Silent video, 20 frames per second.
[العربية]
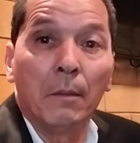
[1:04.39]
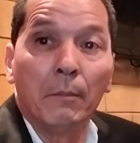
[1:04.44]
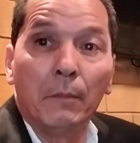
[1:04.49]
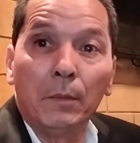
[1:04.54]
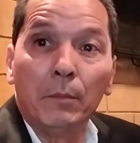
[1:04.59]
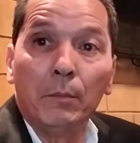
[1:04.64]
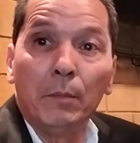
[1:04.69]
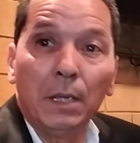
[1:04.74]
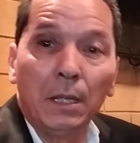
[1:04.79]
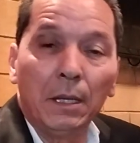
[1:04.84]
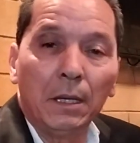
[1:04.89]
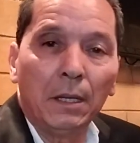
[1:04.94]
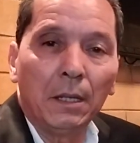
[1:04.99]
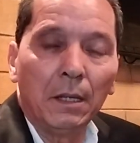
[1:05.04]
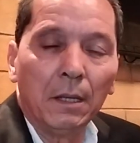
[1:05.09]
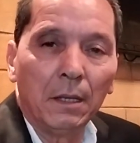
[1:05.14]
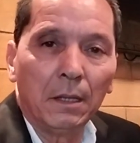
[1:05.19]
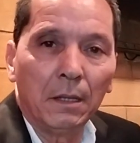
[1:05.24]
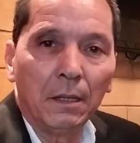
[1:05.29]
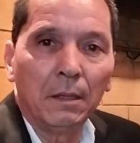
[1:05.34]
من
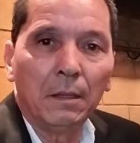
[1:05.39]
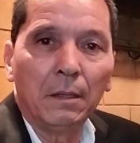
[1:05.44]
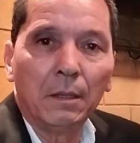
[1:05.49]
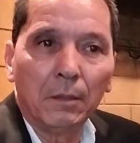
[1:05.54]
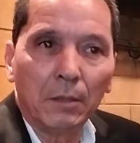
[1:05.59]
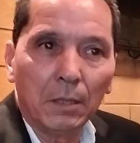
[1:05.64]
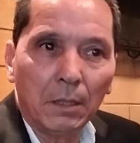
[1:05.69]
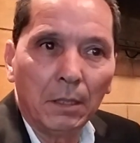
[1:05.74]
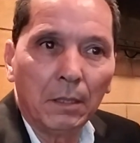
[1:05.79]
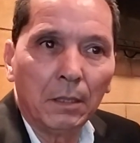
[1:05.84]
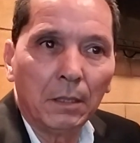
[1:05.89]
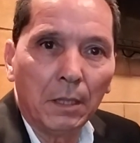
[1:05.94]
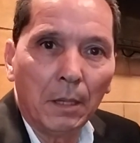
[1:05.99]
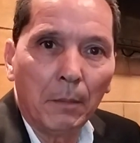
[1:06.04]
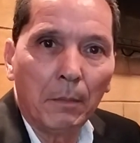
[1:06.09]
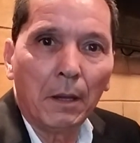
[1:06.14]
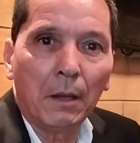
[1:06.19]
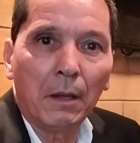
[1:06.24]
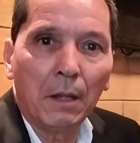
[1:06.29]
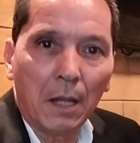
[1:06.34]
بين
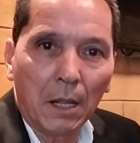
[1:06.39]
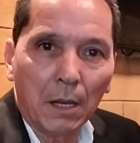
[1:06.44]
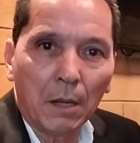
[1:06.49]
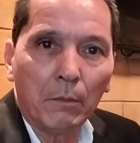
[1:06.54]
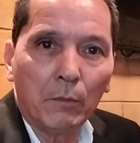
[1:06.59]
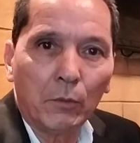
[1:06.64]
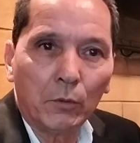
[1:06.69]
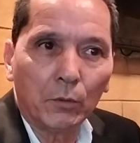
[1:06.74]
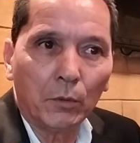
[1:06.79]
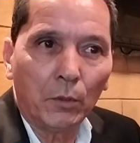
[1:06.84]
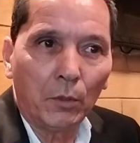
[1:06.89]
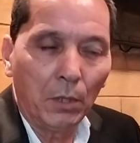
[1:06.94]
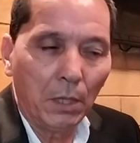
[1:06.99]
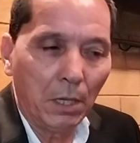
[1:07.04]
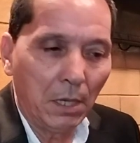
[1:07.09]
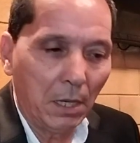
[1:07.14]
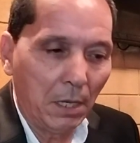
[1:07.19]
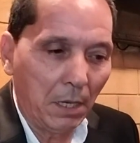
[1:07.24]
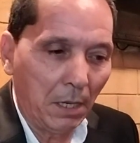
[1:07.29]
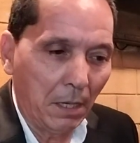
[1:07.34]
دابا هذا الموضوع
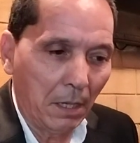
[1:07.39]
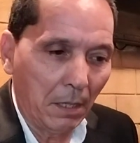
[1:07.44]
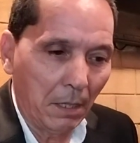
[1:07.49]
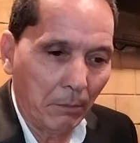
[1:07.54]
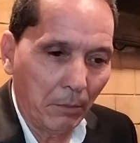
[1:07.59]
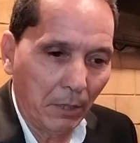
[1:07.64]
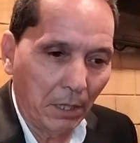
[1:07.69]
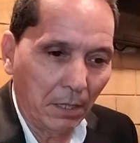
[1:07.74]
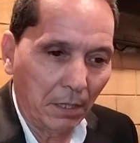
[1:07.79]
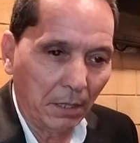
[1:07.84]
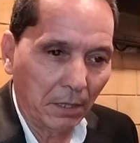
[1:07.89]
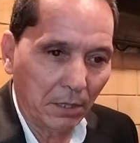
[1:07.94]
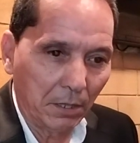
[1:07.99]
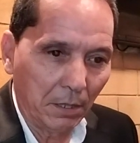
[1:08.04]
اللي بغيت